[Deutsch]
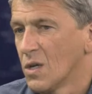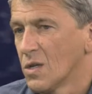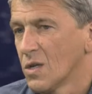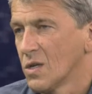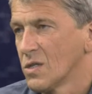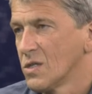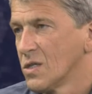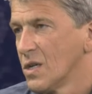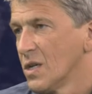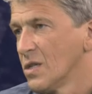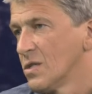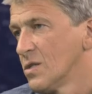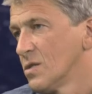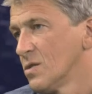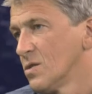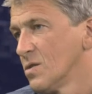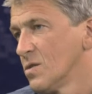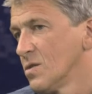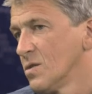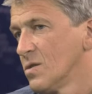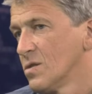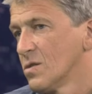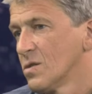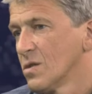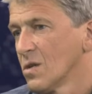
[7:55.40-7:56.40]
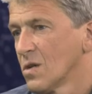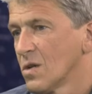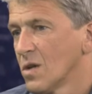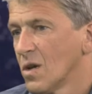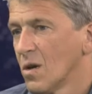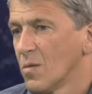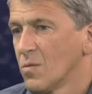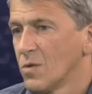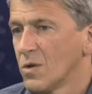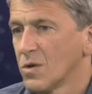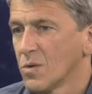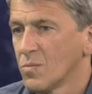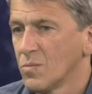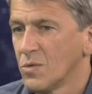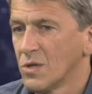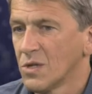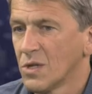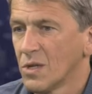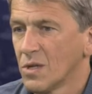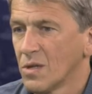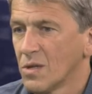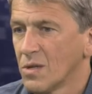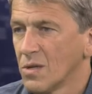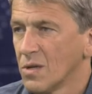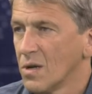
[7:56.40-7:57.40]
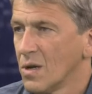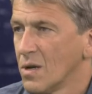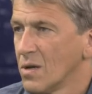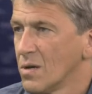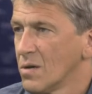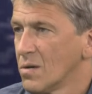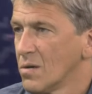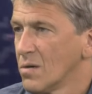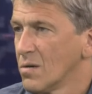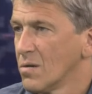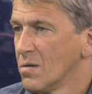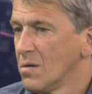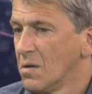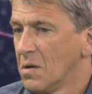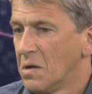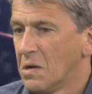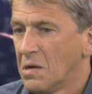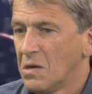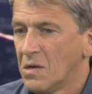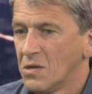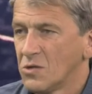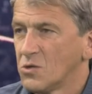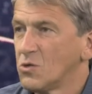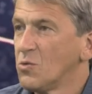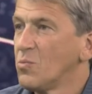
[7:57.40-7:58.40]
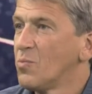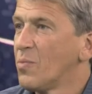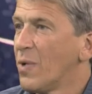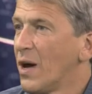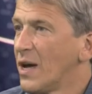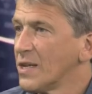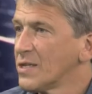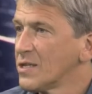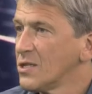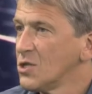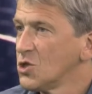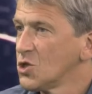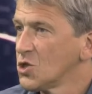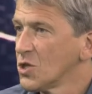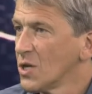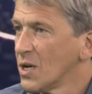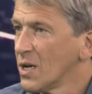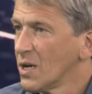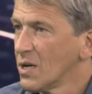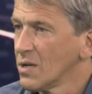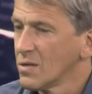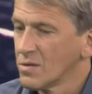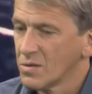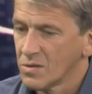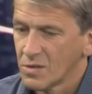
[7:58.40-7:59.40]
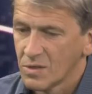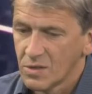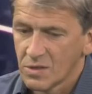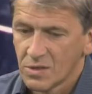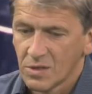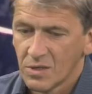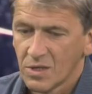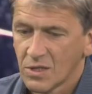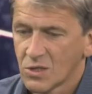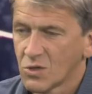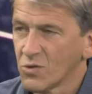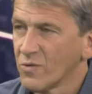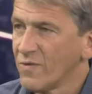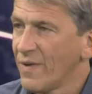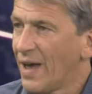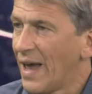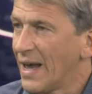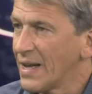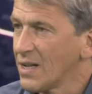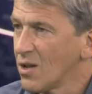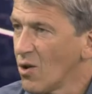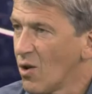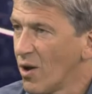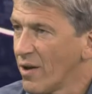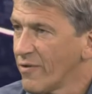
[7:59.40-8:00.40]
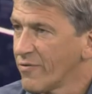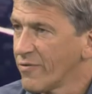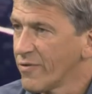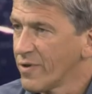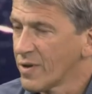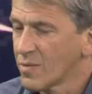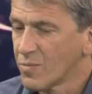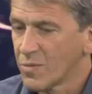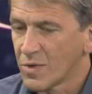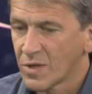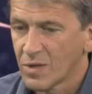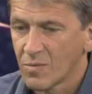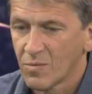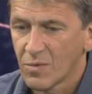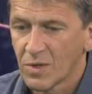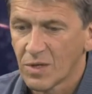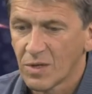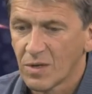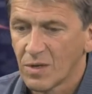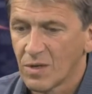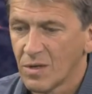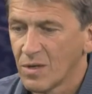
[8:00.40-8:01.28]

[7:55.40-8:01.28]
andererseits ist er, glaube ich, ein bisschen äh, sympathischer, ist nicht so weitläufig mit, mit